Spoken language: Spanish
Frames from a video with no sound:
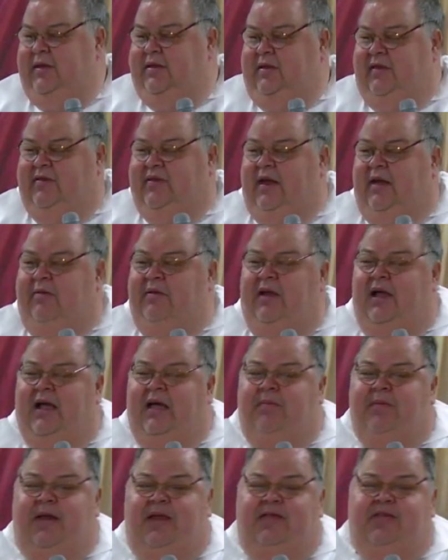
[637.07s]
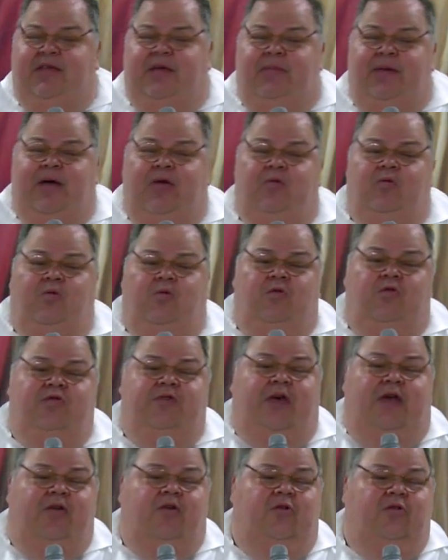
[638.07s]
Dice la Biblia que parecía más un
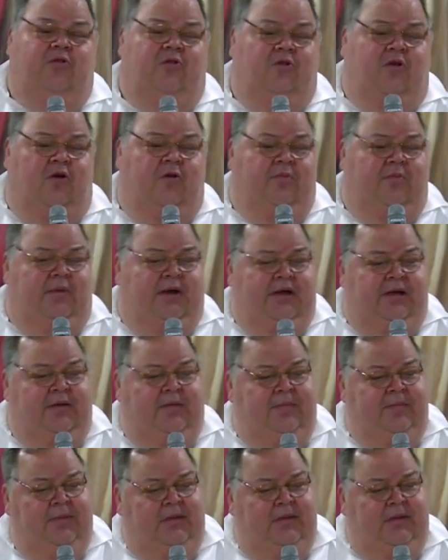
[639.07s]
gusano que un hombre,